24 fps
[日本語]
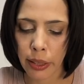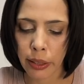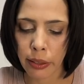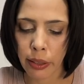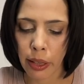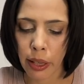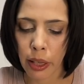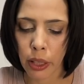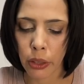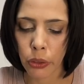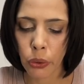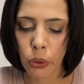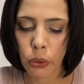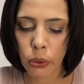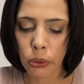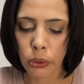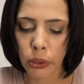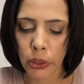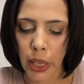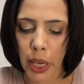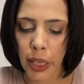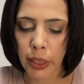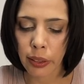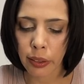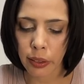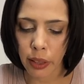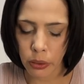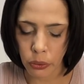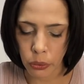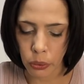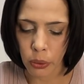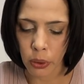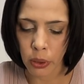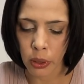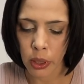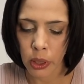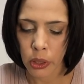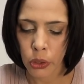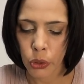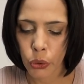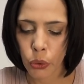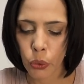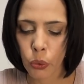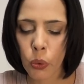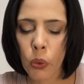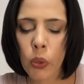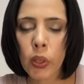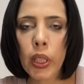えてよくやったと
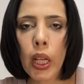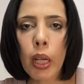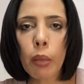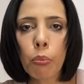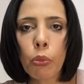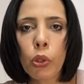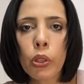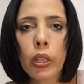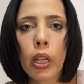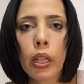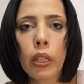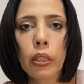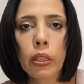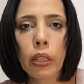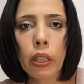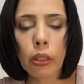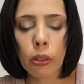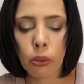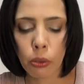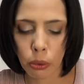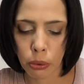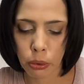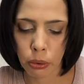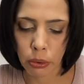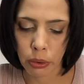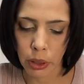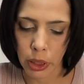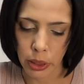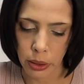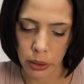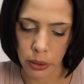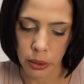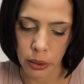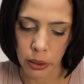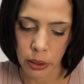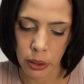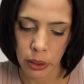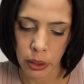称賛もされているというんです。